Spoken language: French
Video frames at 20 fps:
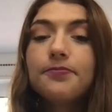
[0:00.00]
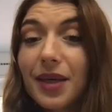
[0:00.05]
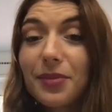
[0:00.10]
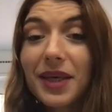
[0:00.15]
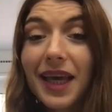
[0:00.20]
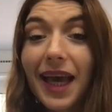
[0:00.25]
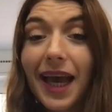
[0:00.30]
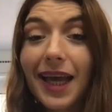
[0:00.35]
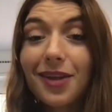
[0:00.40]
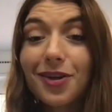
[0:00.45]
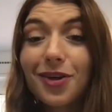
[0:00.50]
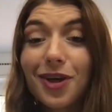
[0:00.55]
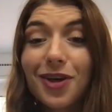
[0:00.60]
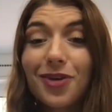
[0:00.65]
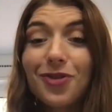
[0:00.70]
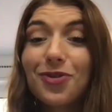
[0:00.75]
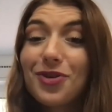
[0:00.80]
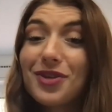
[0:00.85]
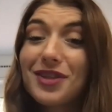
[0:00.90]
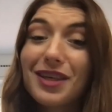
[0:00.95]
Tes
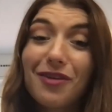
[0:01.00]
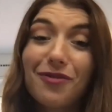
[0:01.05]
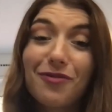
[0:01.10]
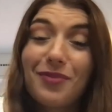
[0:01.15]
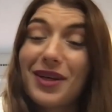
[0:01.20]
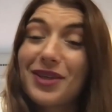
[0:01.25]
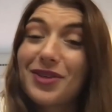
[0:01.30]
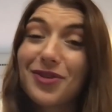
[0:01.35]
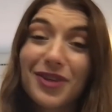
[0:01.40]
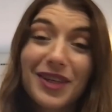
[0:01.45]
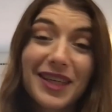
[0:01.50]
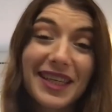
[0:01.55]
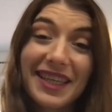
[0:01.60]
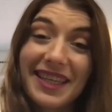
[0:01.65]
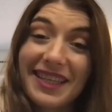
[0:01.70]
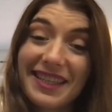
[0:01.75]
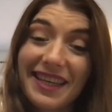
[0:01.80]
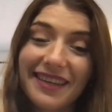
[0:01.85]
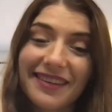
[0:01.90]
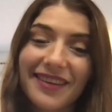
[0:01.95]
migraines ne savent pas ce qui
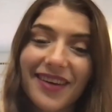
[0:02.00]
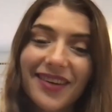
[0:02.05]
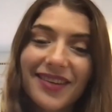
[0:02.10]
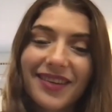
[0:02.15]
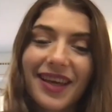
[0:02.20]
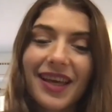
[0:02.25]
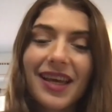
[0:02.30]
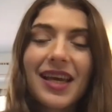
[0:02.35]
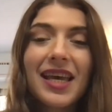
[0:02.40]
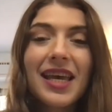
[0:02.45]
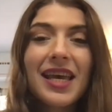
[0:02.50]
les attendent.